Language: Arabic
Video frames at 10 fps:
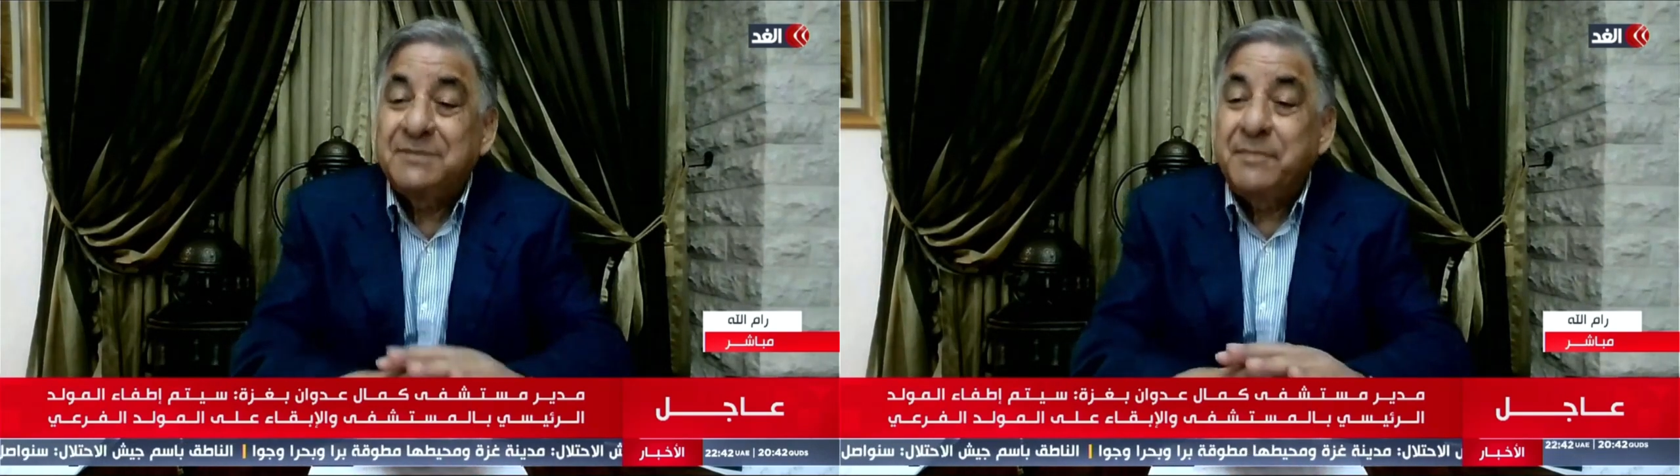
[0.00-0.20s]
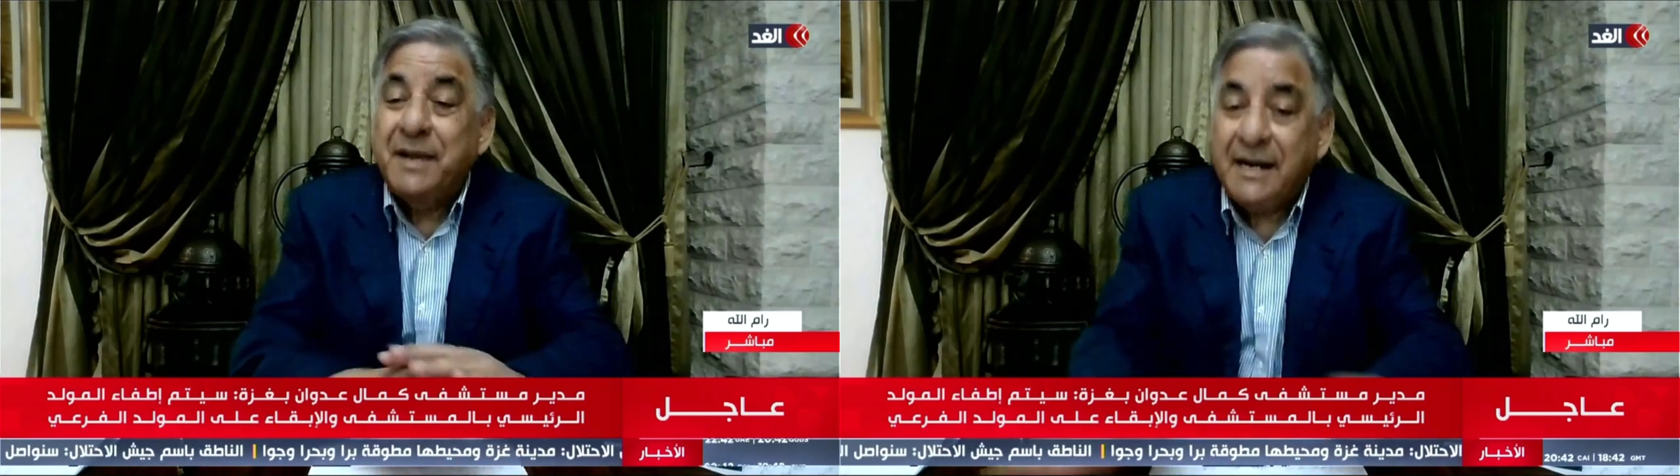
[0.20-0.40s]

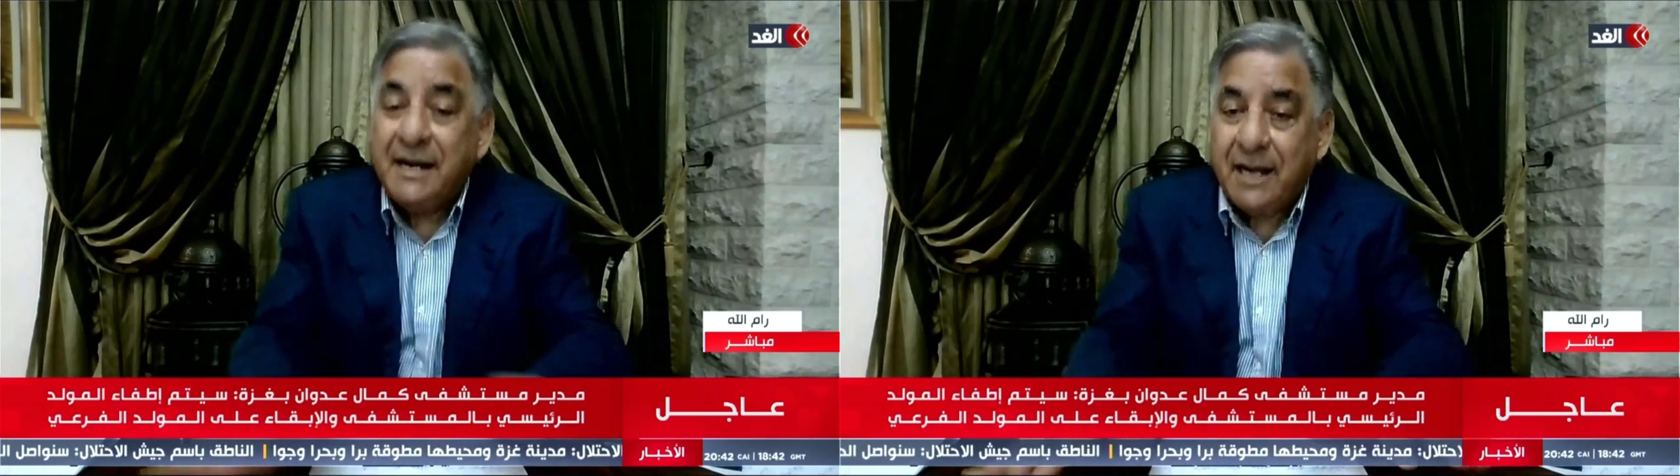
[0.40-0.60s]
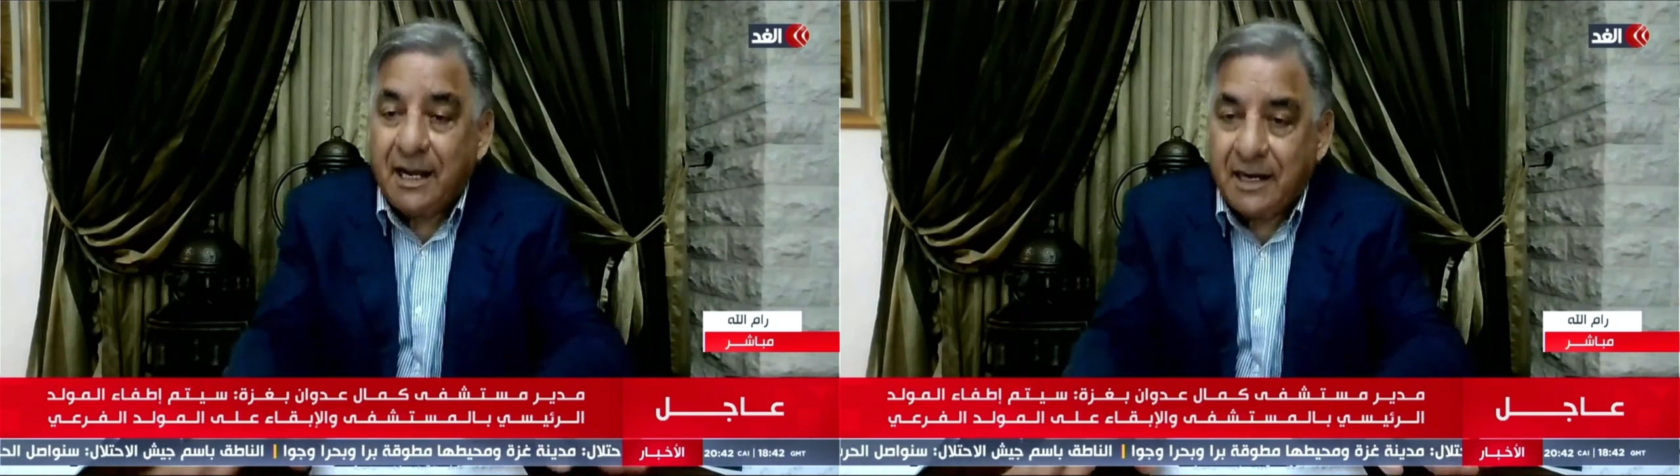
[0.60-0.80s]

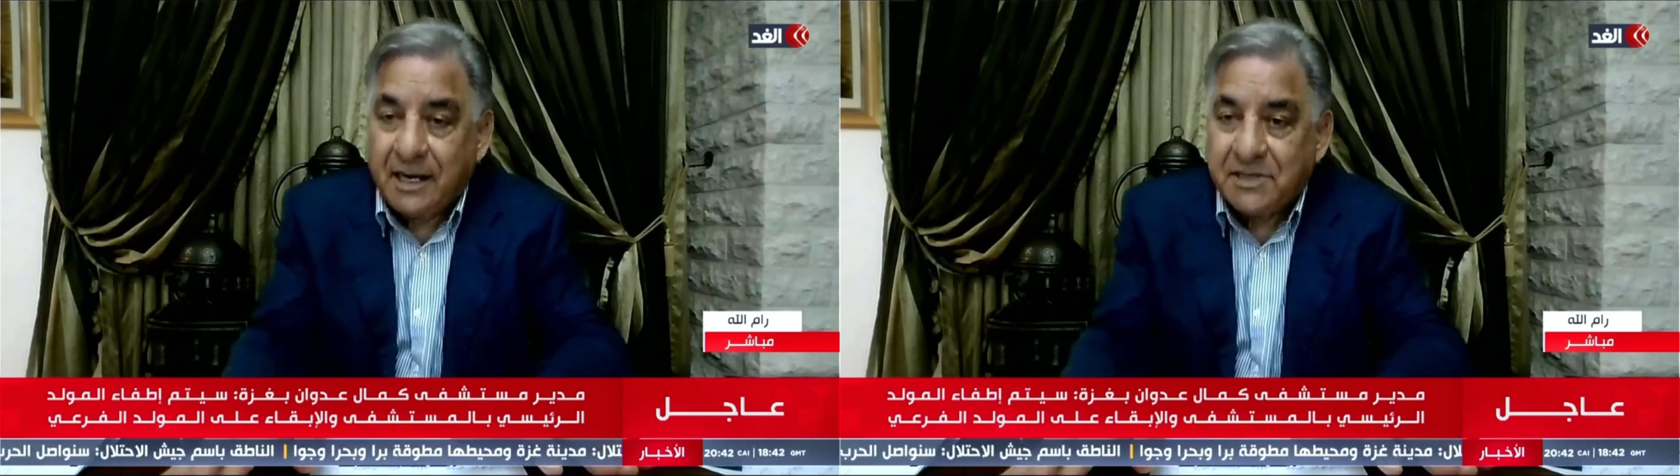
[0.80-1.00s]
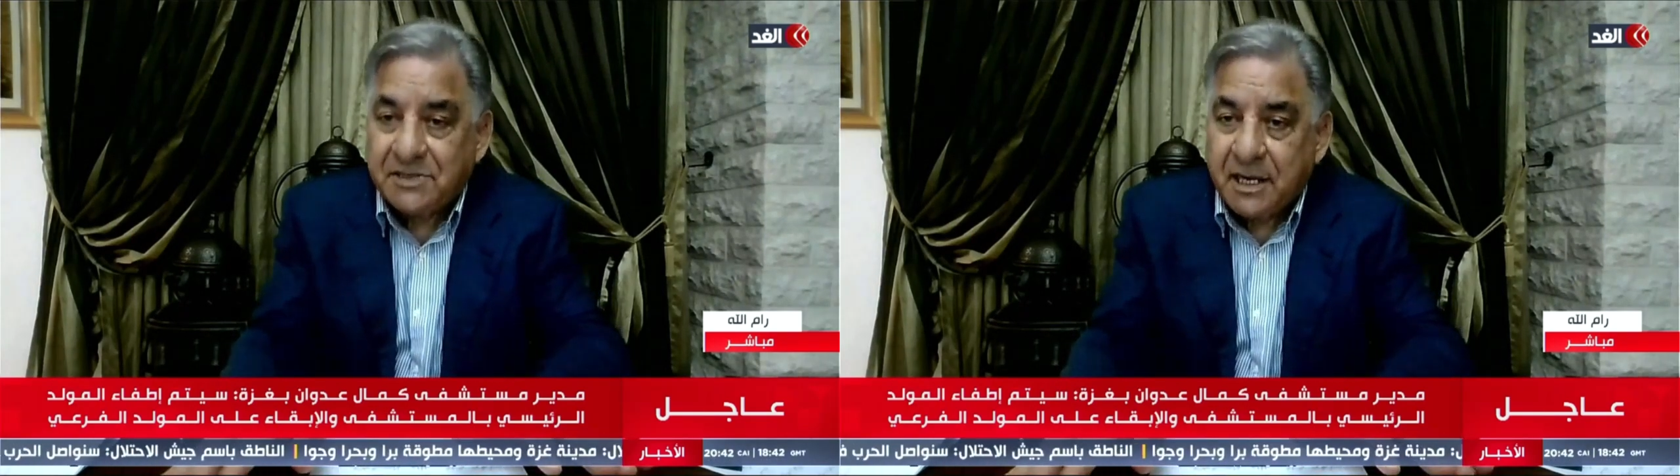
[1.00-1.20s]
تدميريه
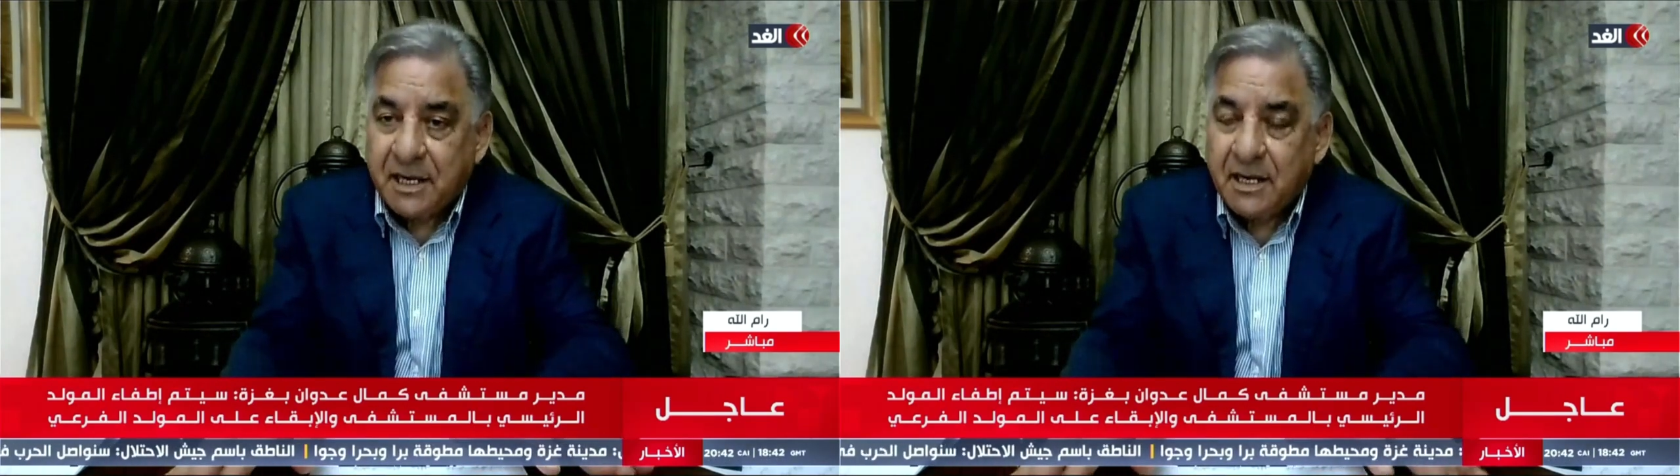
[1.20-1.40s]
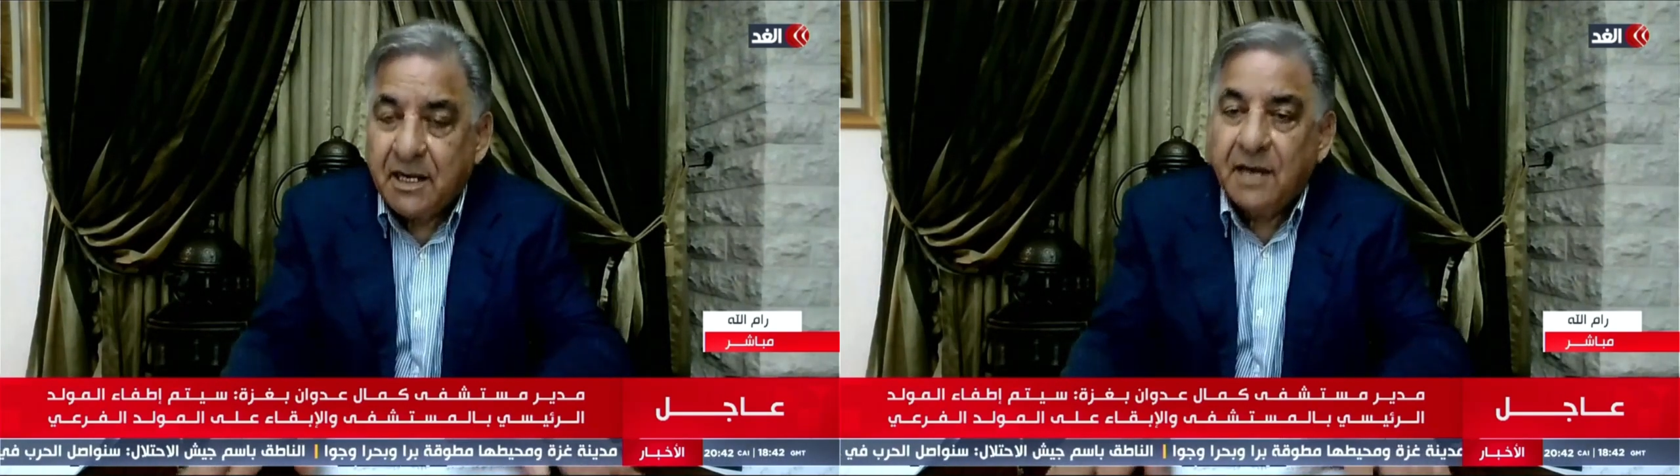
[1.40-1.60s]
على
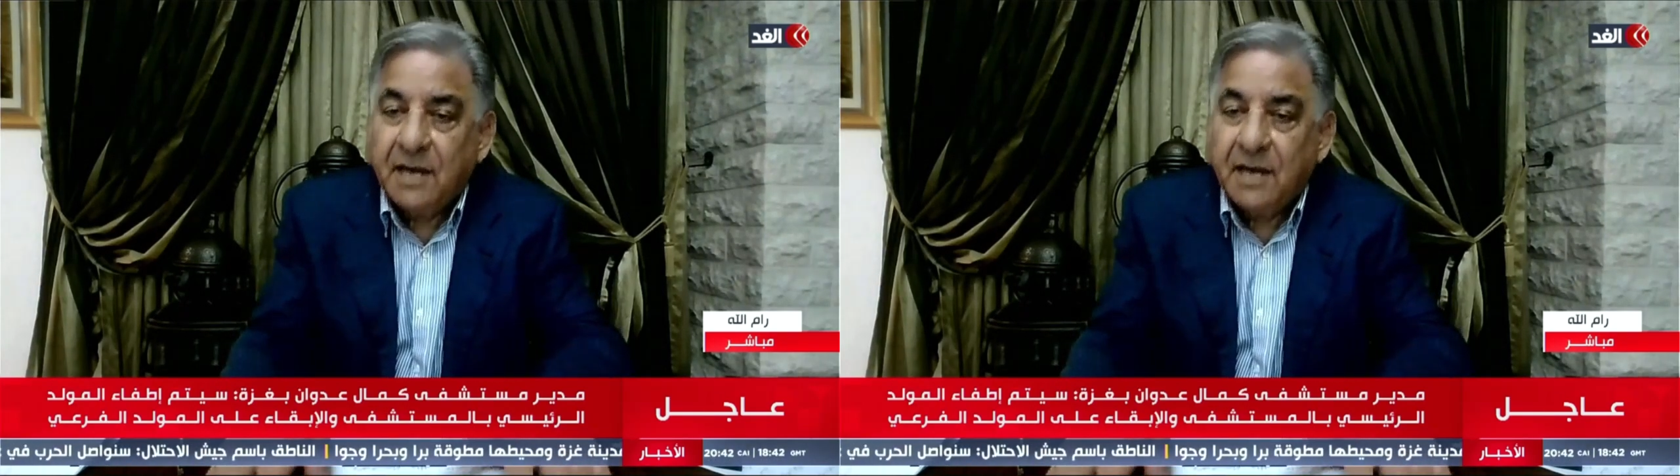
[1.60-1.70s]
غزه